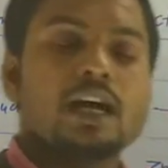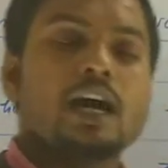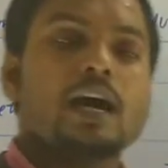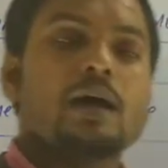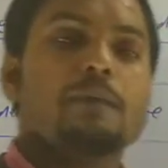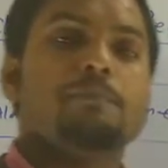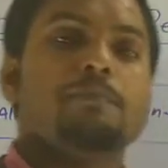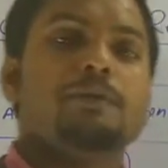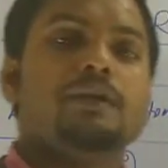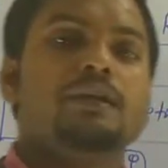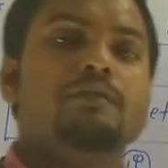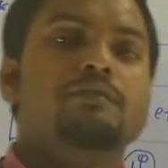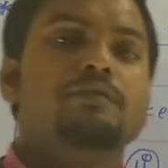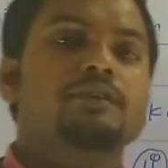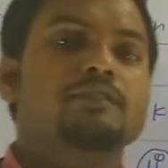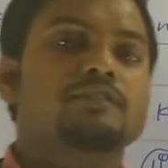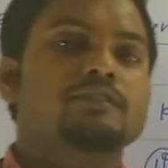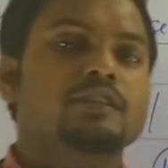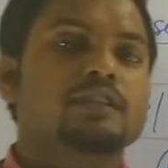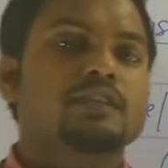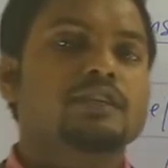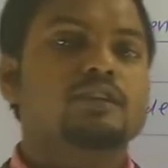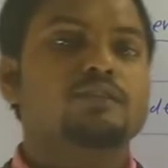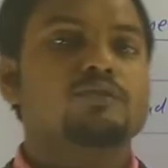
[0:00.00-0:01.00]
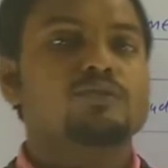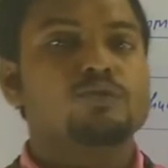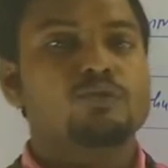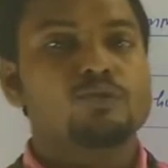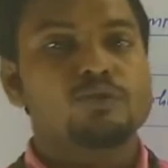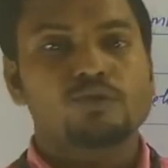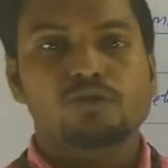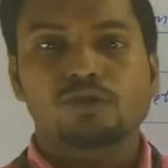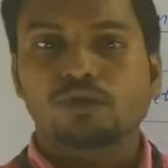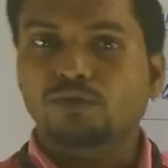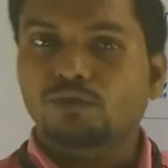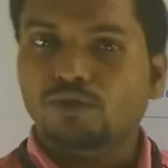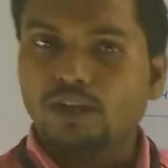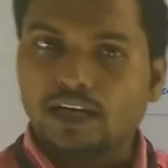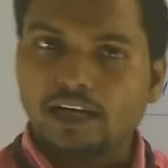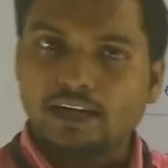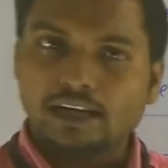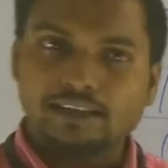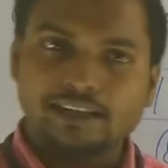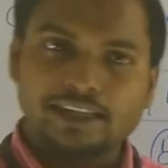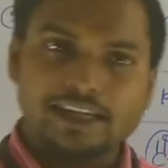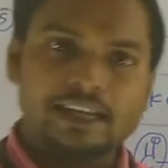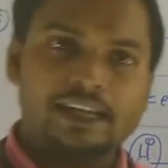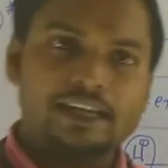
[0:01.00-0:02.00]
आप प्रीवियस ईयर को क्वेश्चन उठा
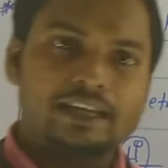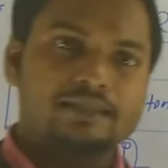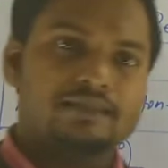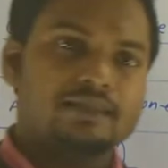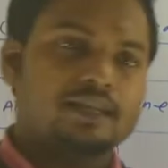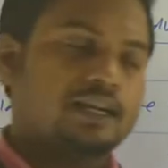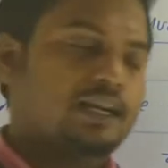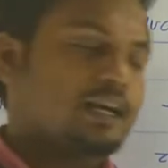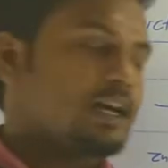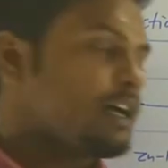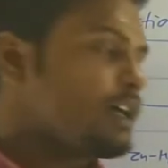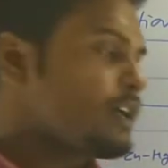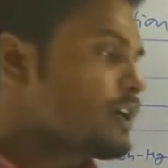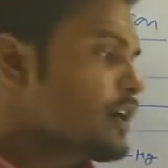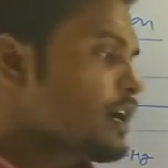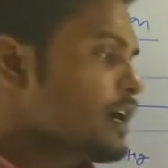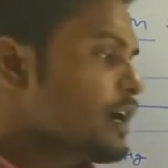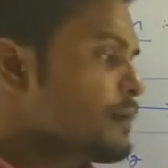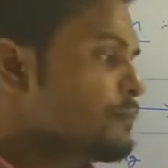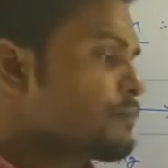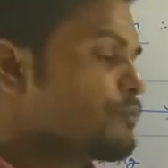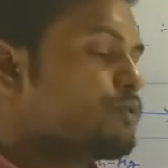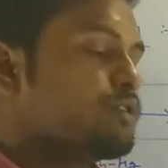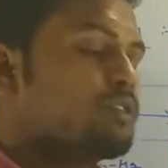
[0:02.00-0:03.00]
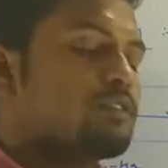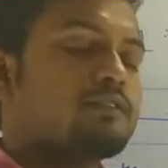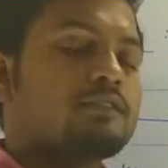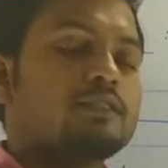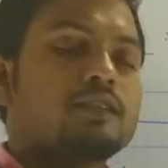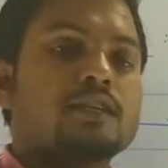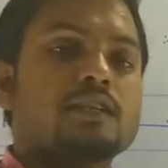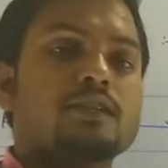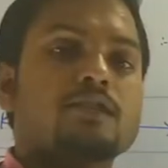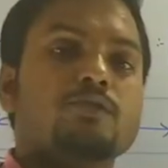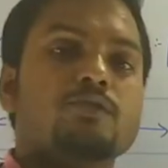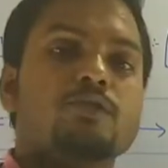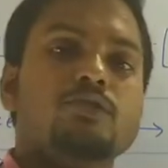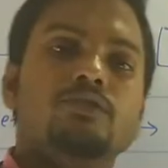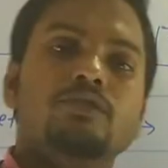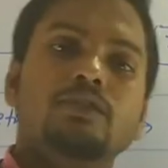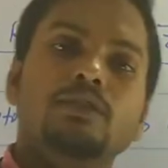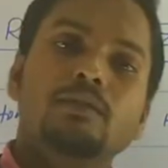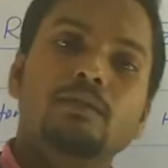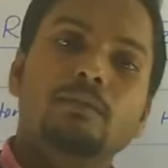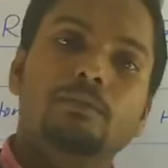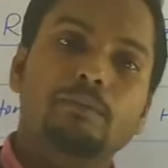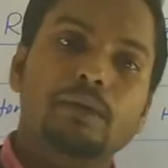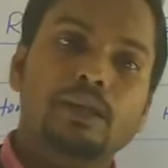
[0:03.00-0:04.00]
के देख लीजिएगा आपको इस तरह के
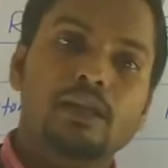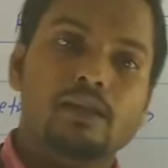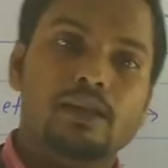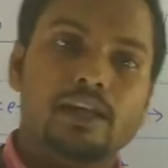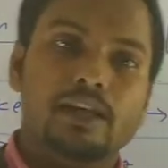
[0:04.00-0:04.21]
क्वेश्चन मिल